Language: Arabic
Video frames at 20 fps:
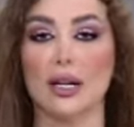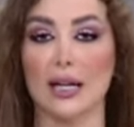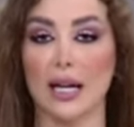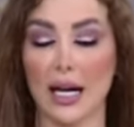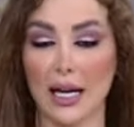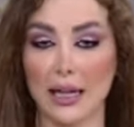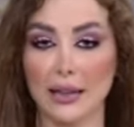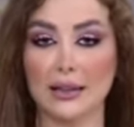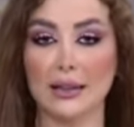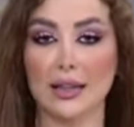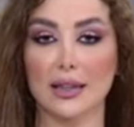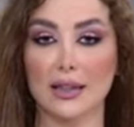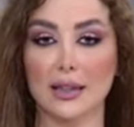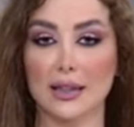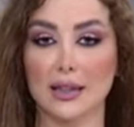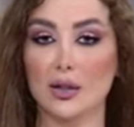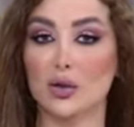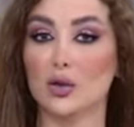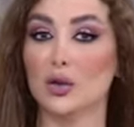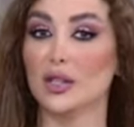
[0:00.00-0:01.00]
لحتى
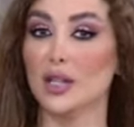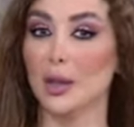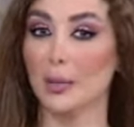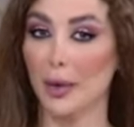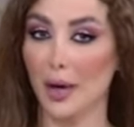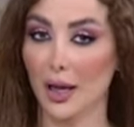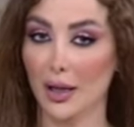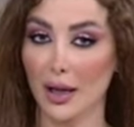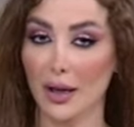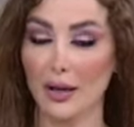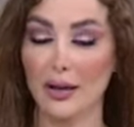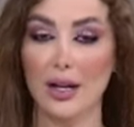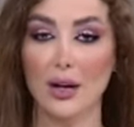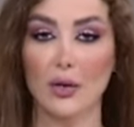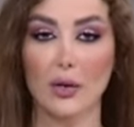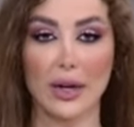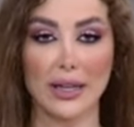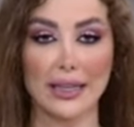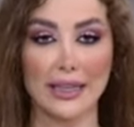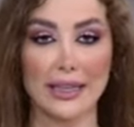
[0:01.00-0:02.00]
يصيروا صبايا
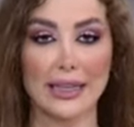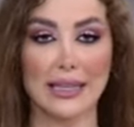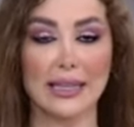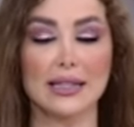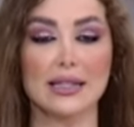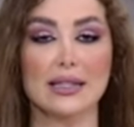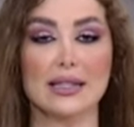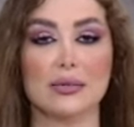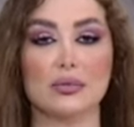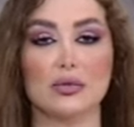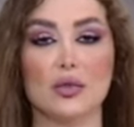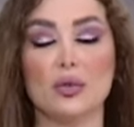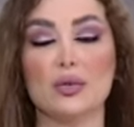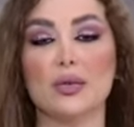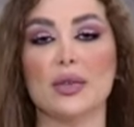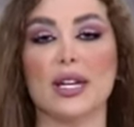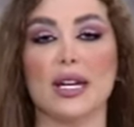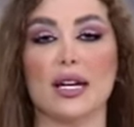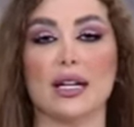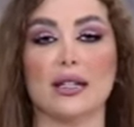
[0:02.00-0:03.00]
واكيد
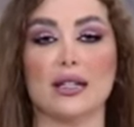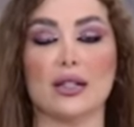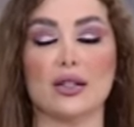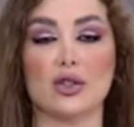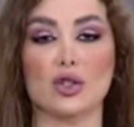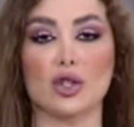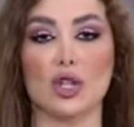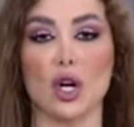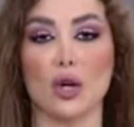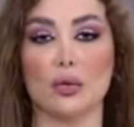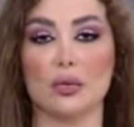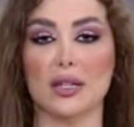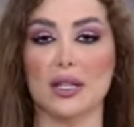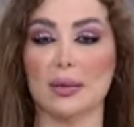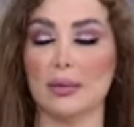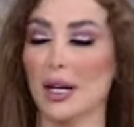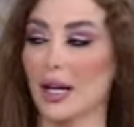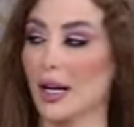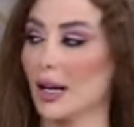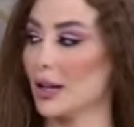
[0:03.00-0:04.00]
ممكن يرجعوا مثل
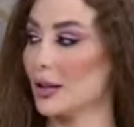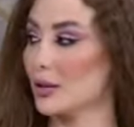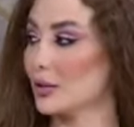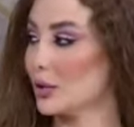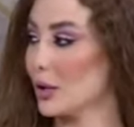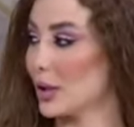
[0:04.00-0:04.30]
ما كانوا